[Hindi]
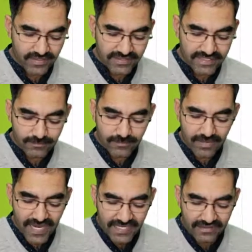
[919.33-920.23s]
कि
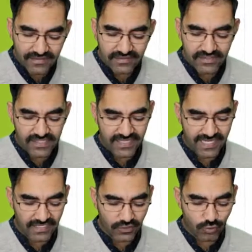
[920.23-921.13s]
माइनर
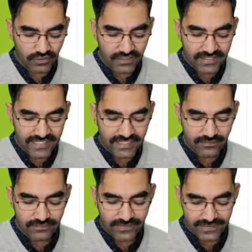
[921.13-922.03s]
कैन नॉट
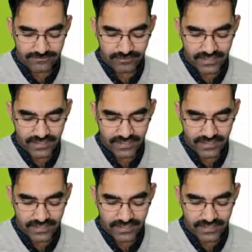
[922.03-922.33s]
रेटिफाई